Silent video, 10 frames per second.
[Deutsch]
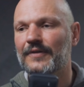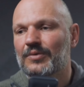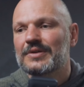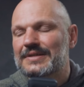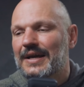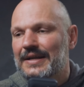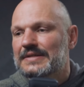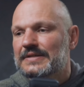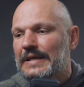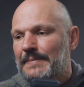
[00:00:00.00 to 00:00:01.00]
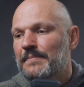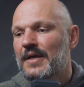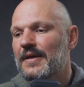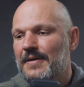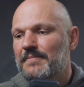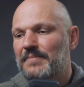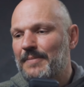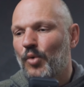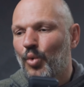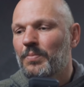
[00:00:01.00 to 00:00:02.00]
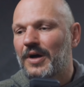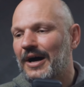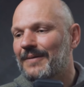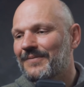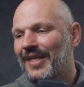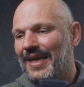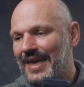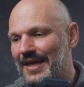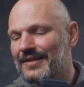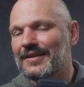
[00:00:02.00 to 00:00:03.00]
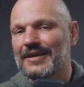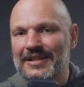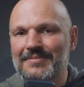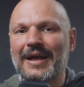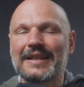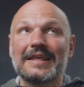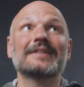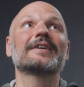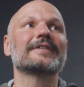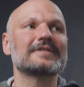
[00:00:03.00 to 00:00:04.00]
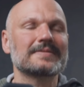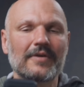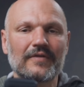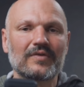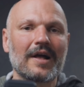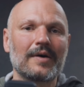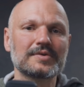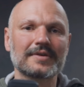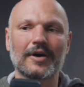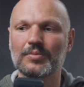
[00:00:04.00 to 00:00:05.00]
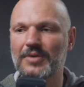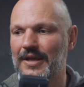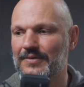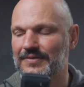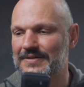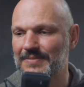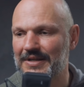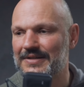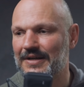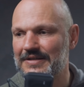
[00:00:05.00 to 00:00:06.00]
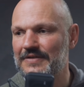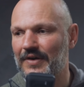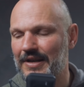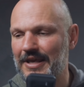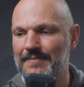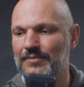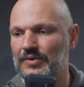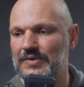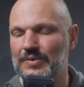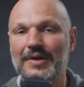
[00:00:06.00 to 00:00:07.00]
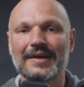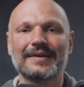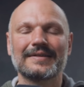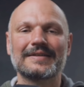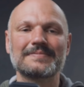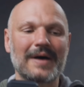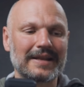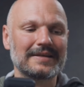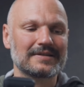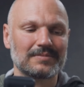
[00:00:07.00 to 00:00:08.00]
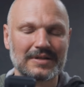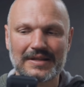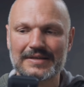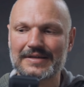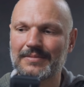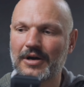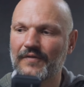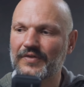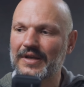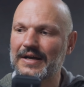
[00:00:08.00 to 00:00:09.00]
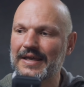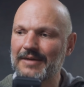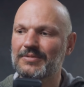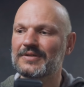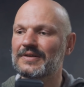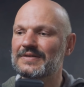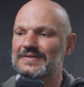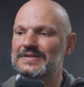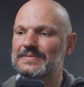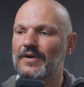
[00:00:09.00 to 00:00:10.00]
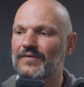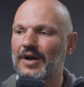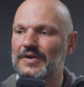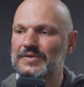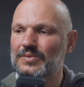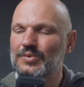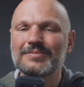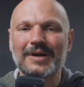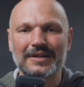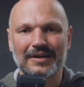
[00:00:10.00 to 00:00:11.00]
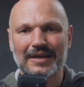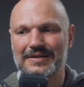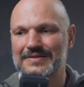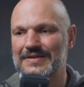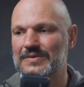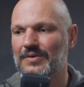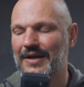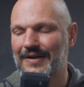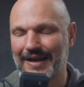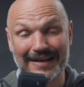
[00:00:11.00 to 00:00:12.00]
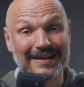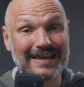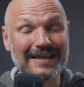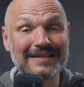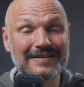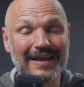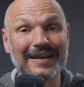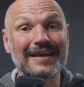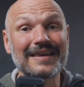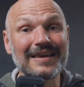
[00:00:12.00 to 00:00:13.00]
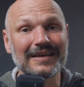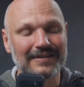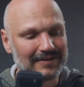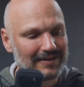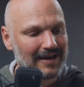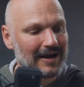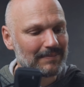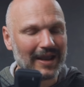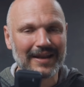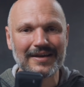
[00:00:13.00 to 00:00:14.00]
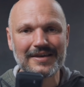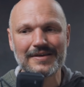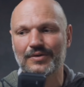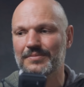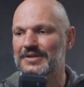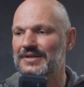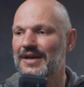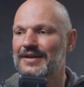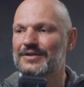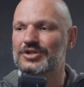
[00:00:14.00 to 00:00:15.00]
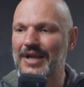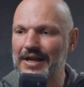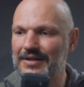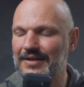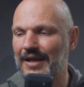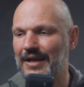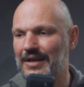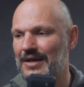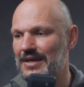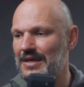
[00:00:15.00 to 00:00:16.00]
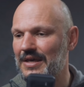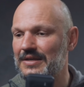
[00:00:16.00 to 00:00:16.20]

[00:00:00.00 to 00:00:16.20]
Natürlich kann ich eben beim Umgraben der Erde in meinen inneren zwölften Hausraum gehen und das meditativ erleben und so. Das meine ich damit nicht. Aber auf der Ebene ist das zwölfte Haus so unmateriell. Es ist so äh, Energie. Ich grabe da Energie um. Ich gestalte da Energie.